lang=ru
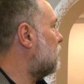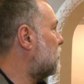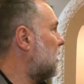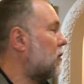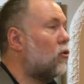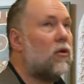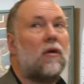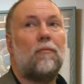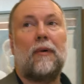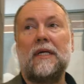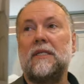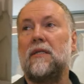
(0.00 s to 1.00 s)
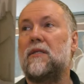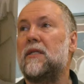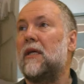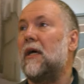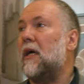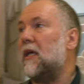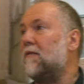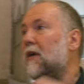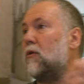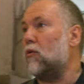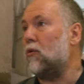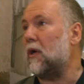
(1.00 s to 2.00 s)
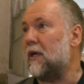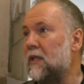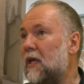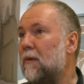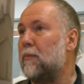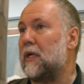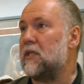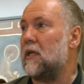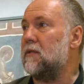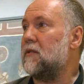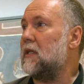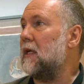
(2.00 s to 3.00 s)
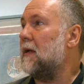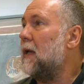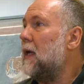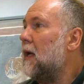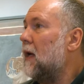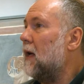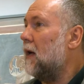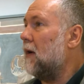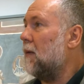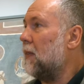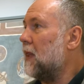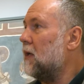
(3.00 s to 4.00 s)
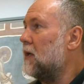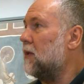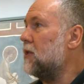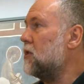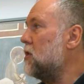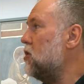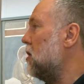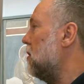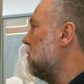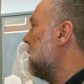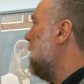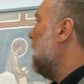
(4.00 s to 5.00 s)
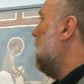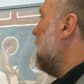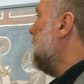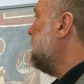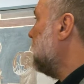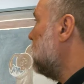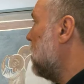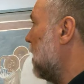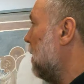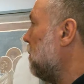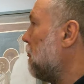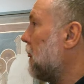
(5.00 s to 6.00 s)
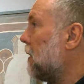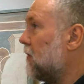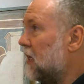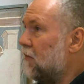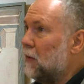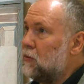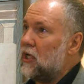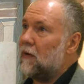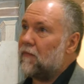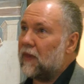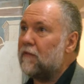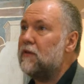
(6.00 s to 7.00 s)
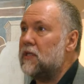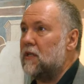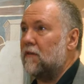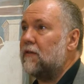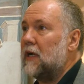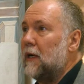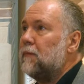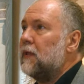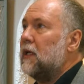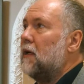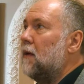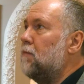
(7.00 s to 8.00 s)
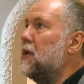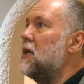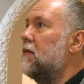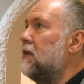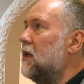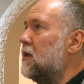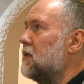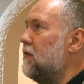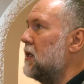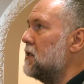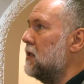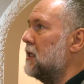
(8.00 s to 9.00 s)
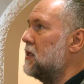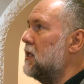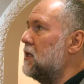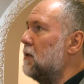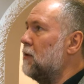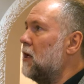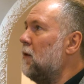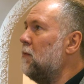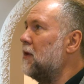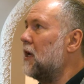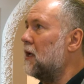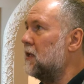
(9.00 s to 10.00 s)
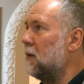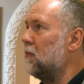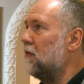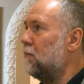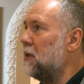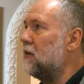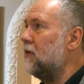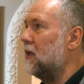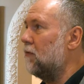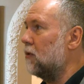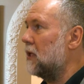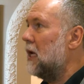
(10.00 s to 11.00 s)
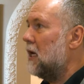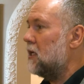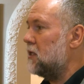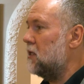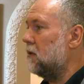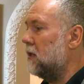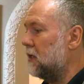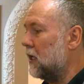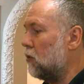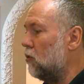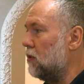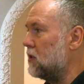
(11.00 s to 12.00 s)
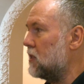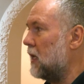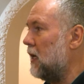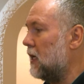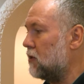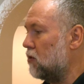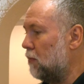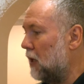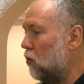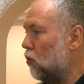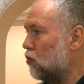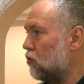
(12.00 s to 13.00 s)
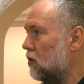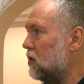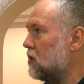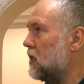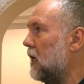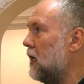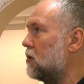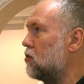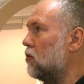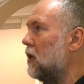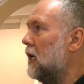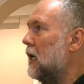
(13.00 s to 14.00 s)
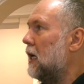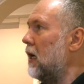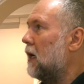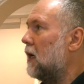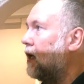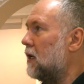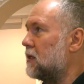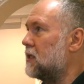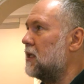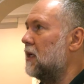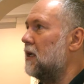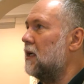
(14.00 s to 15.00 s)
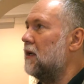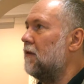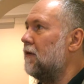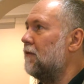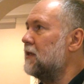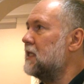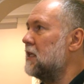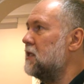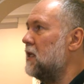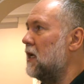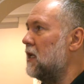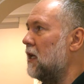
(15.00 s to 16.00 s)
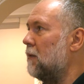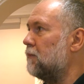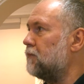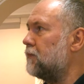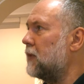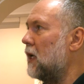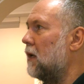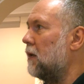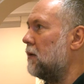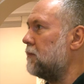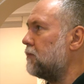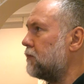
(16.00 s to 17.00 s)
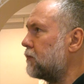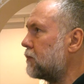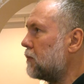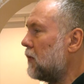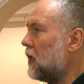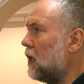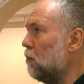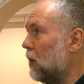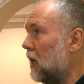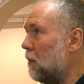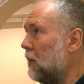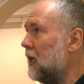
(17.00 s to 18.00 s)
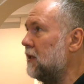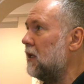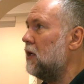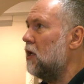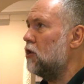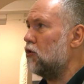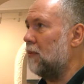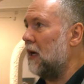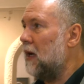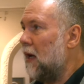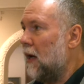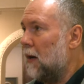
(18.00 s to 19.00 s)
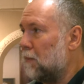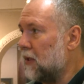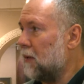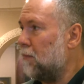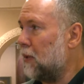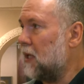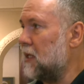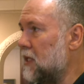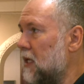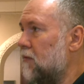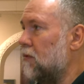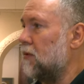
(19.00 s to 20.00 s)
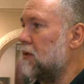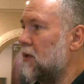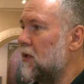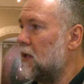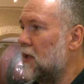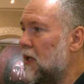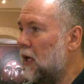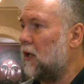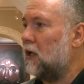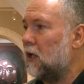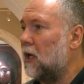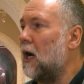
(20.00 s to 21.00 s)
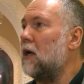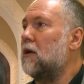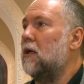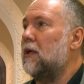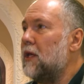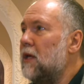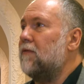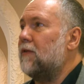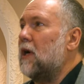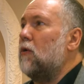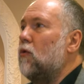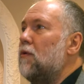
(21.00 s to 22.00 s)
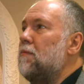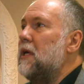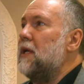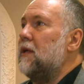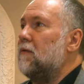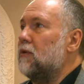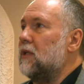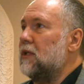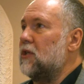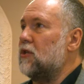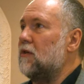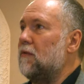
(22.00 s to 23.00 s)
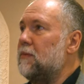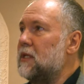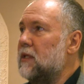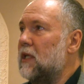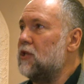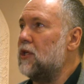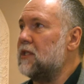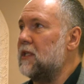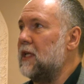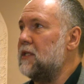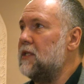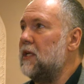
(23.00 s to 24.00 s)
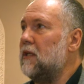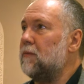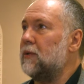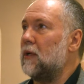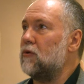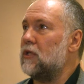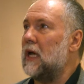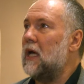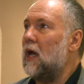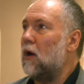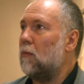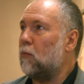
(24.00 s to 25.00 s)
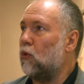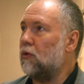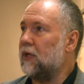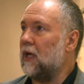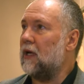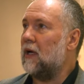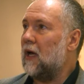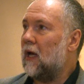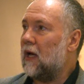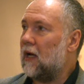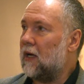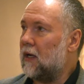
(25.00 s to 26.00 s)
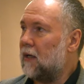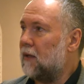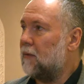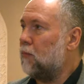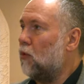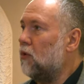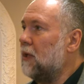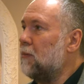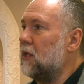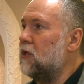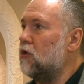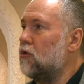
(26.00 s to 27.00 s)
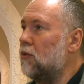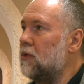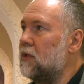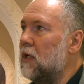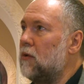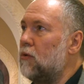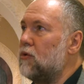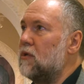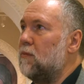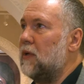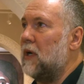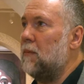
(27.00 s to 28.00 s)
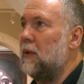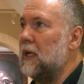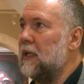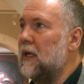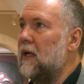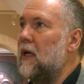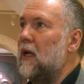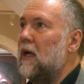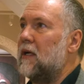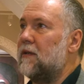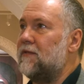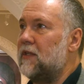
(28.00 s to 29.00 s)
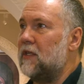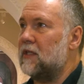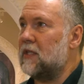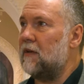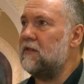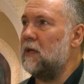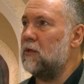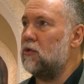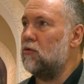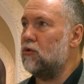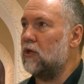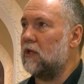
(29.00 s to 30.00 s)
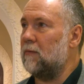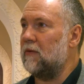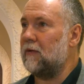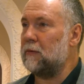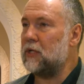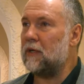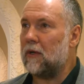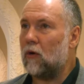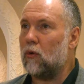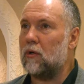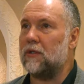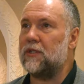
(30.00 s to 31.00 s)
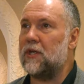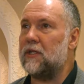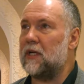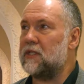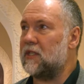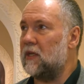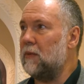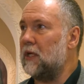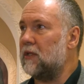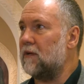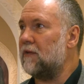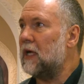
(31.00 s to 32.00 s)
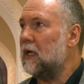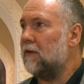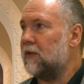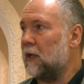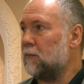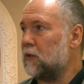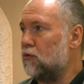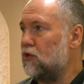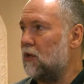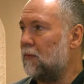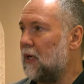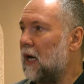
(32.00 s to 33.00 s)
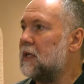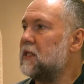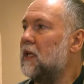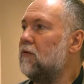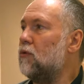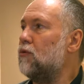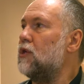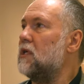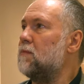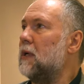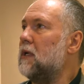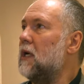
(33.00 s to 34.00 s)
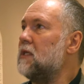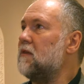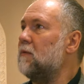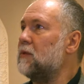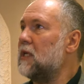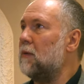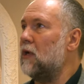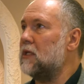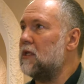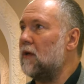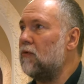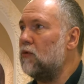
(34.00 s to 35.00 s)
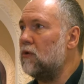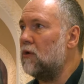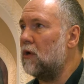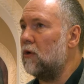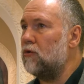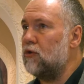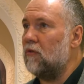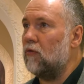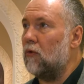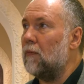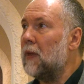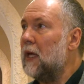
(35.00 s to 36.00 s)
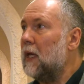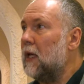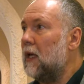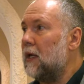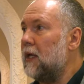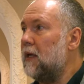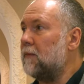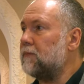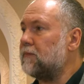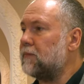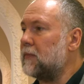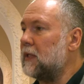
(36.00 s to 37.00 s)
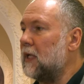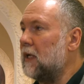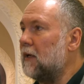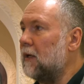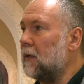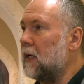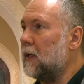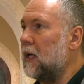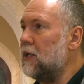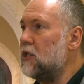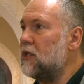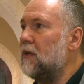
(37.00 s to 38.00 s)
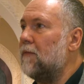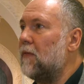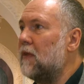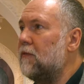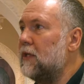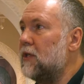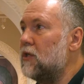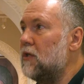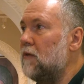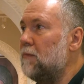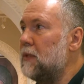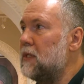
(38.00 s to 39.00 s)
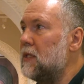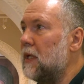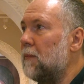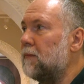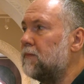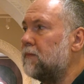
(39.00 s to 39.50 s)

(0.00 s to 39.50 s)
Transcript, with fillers: вот на той композиции, границы, и вокруг они пространство а, а, насыщают. Этот храм и вообще выставка а, первая, связанная с этим храмом, когда мы впервые вот сделали такую инсталляцию, похожую инсталляцию с воссозданием барабана, чтобы показать вот э, как и в какой мере вот эта живопись ложится на стены, потому что полная, а, полная протяженность, окружность барабана э, со всеми сюжетами вообще около 13 метров. В данном случае мы основную часть показываем, самую основную – ключевую. И, а, конечно, в этой живописи